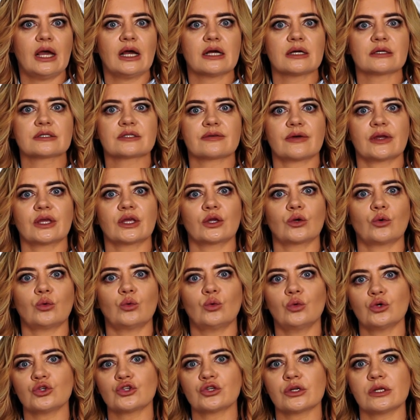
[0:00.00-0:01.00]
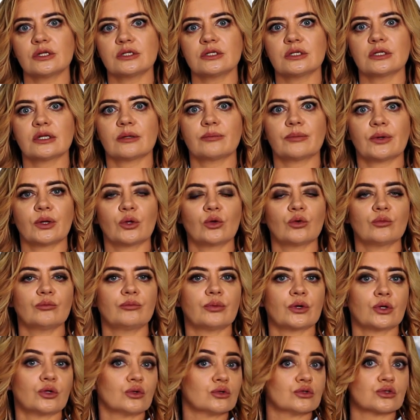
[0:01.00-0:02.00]
в своей очереди на прием
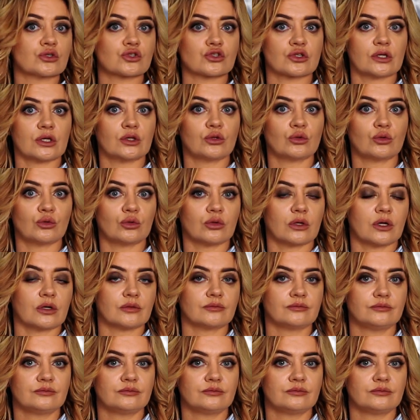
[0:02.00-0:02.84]
придется ждать долго.